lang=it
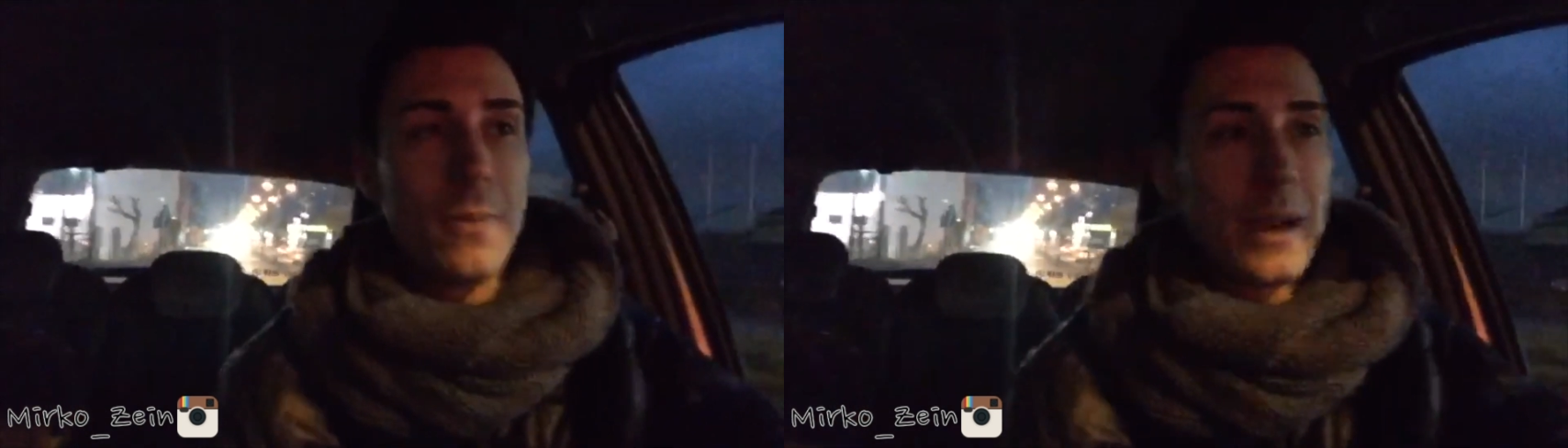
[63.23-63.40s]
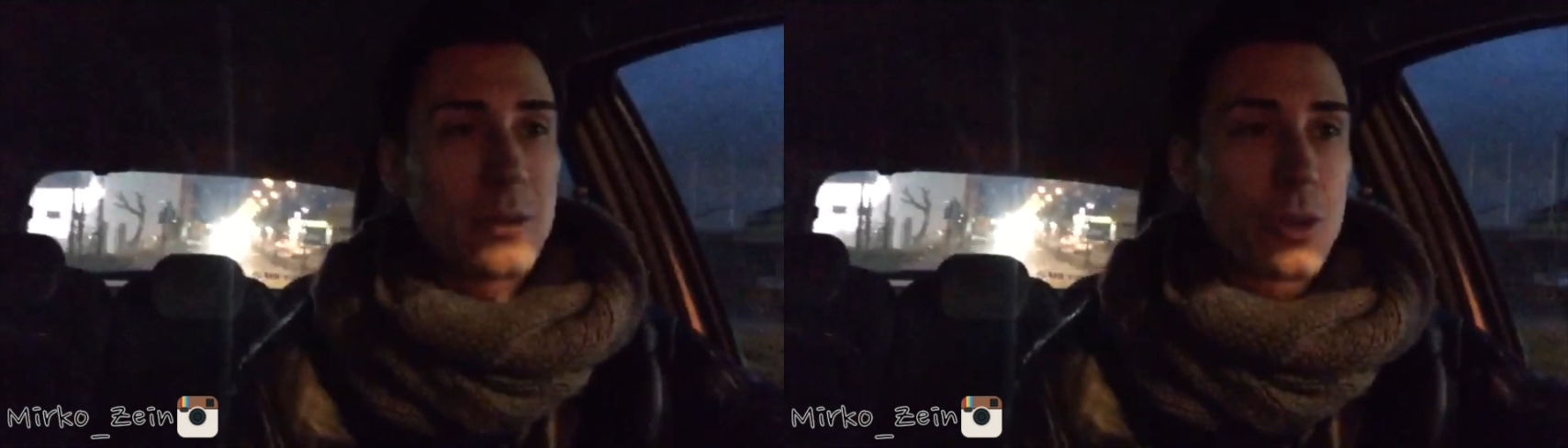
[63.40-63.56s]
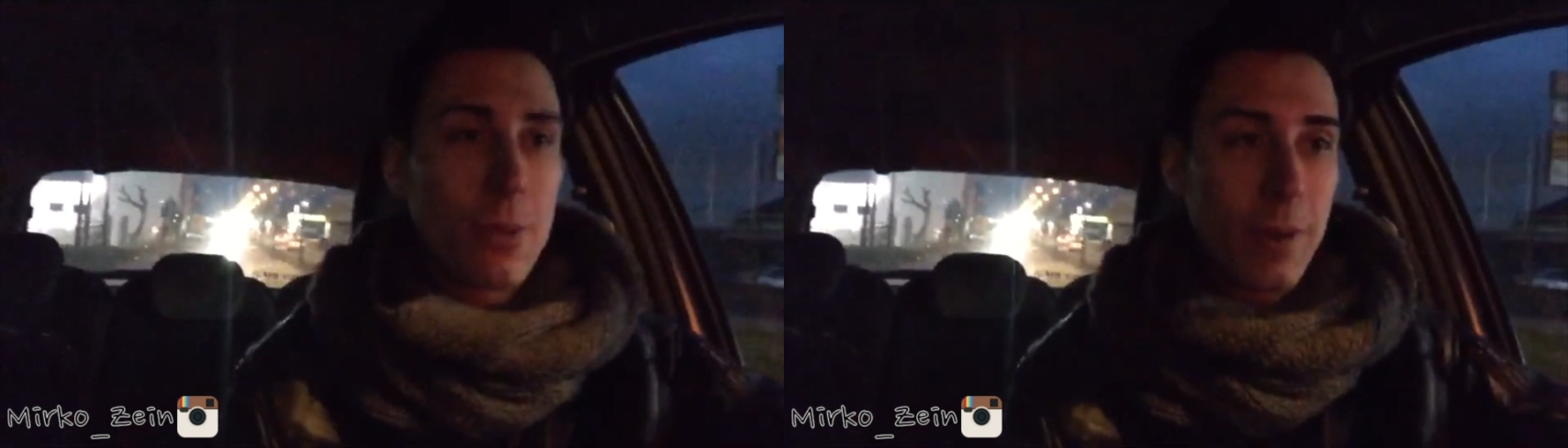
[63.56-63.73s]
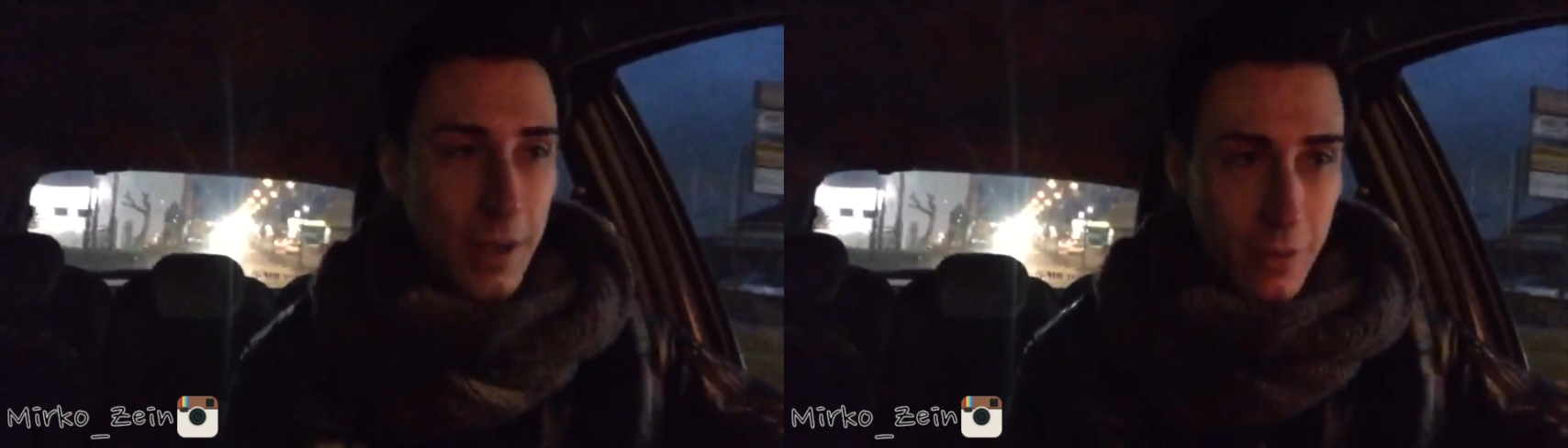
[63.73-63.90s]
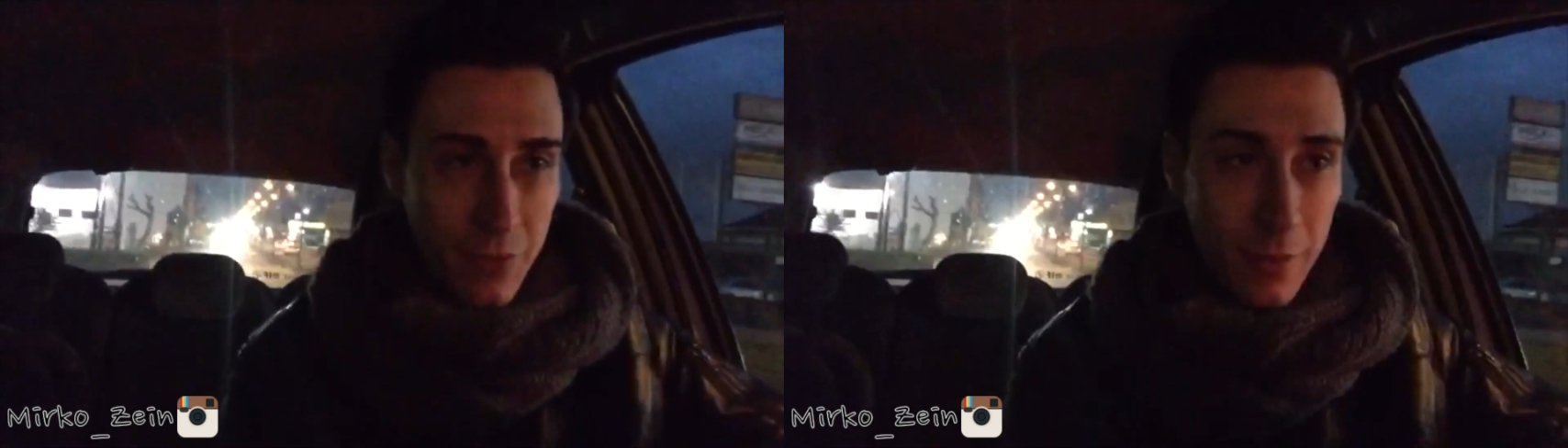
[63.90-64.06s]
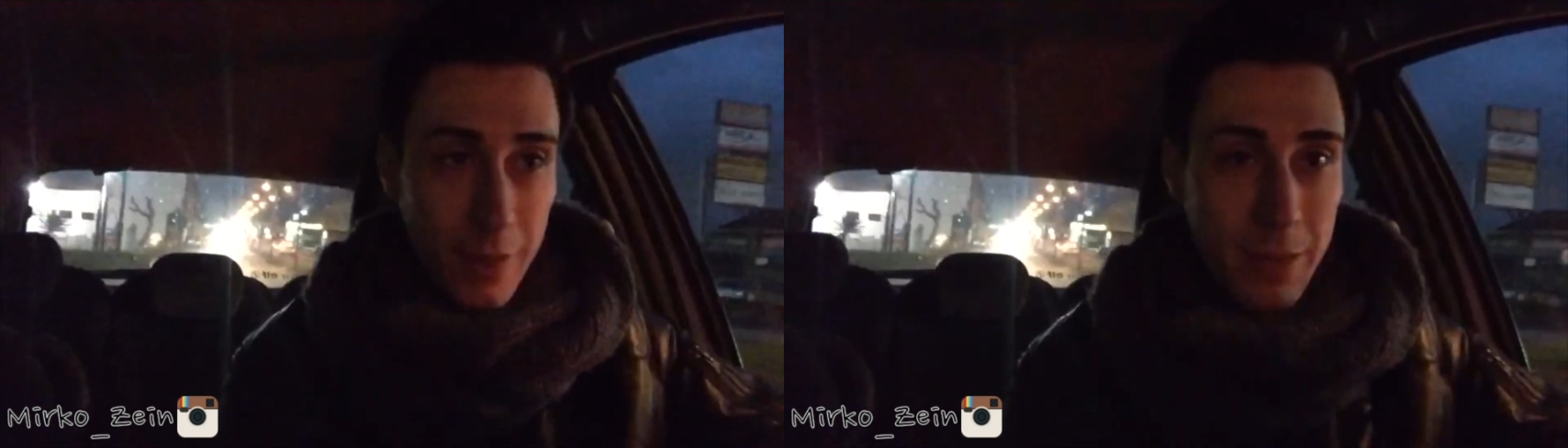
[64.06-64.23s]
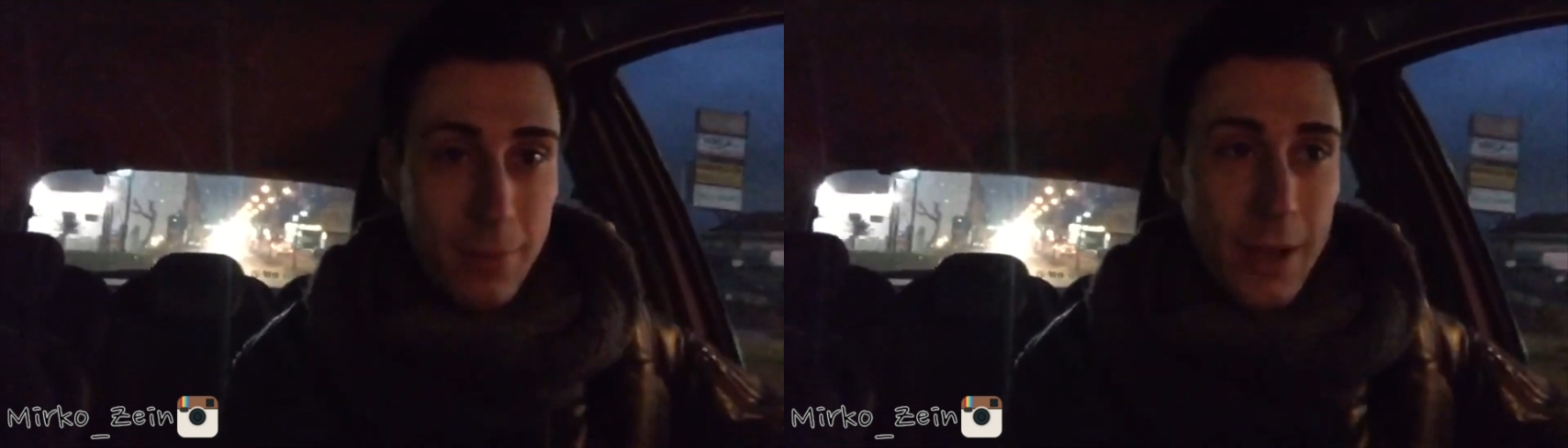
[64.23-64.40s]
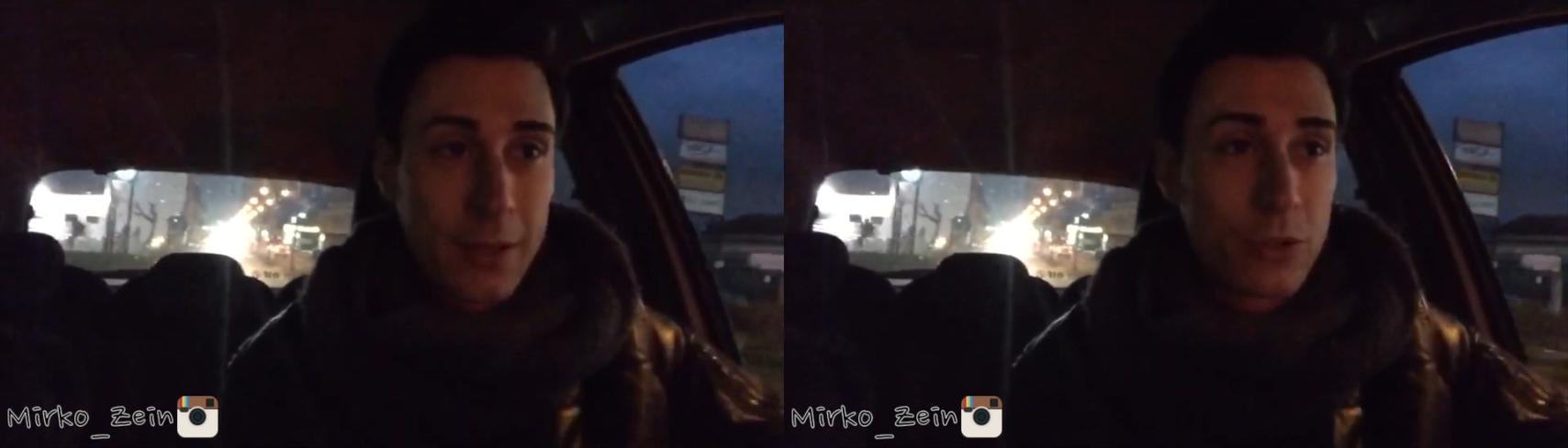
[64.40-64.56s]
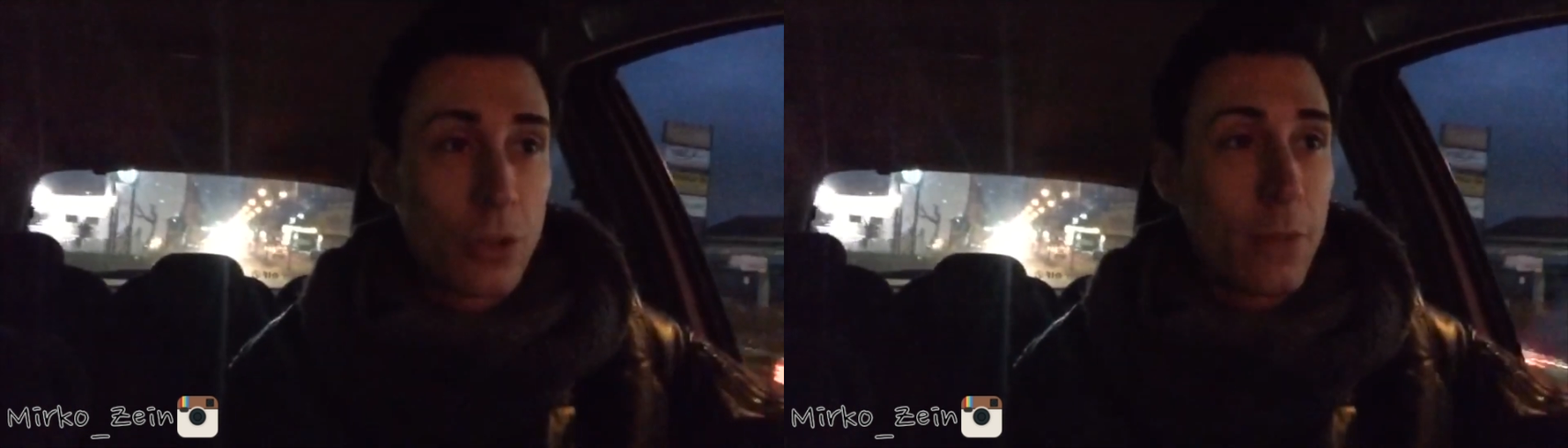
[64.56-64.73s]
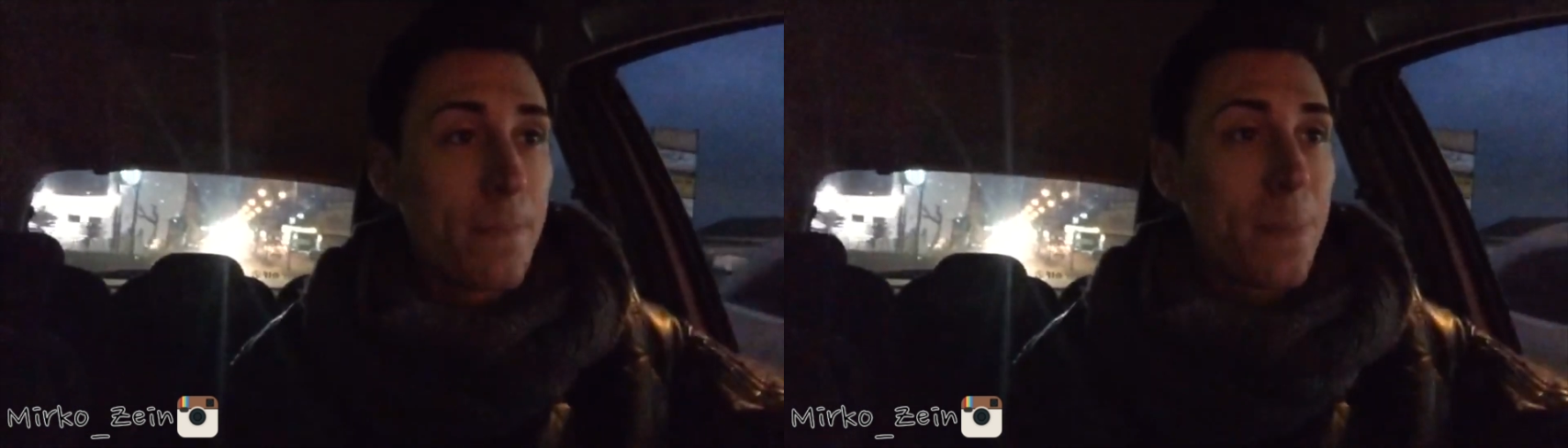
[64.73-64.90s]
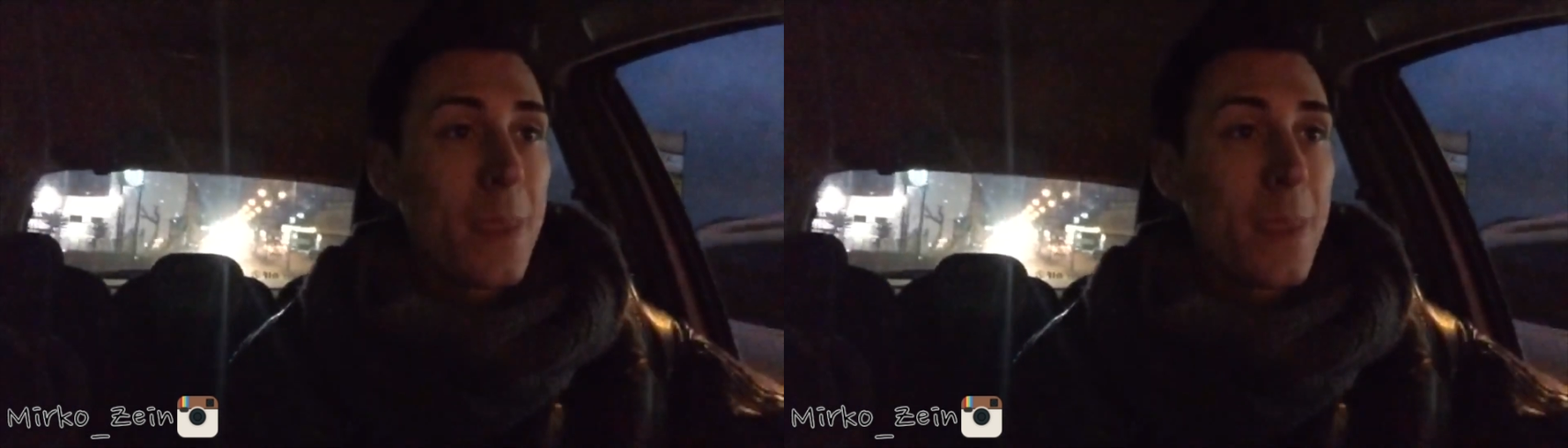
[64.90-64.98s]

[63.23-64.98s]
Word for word: ma scoprirete ovviamente presto